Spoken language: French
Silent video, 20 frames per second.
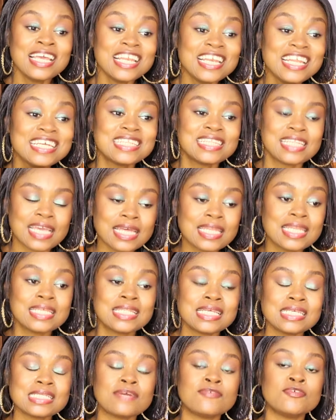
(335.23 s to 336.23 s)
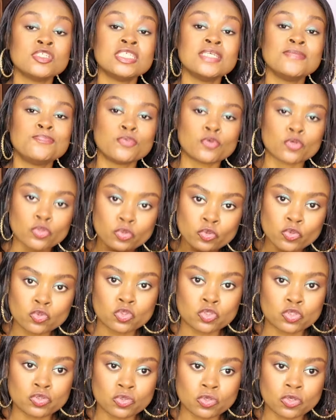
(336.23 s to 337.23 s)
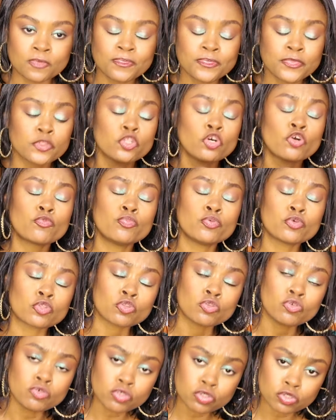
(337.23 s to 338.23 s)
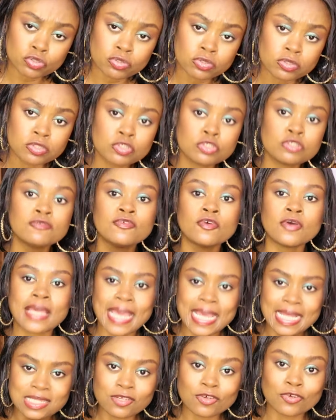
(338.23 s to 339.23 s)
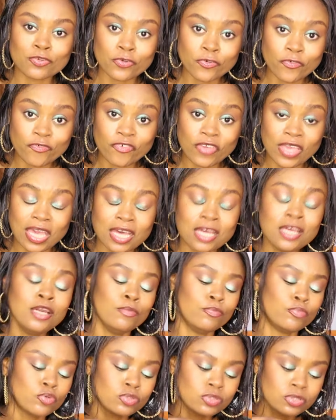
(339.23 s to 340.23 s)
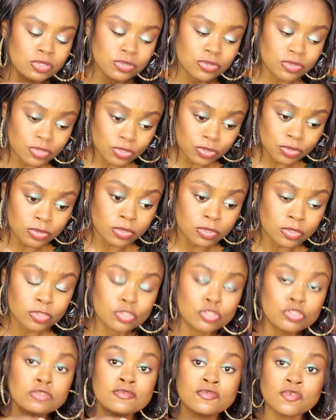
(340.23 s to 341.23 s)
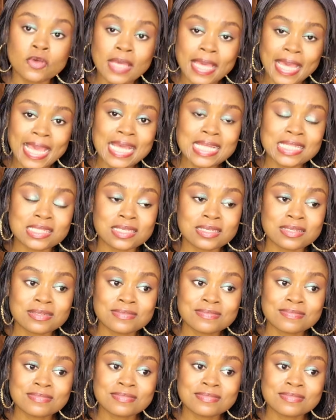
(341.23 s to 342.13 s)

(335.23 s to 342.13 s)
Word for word: L'éternité, ça veut dire pour toujours. Donc pour toujours, tu veux être en enfer. Pour toujours, tu veux être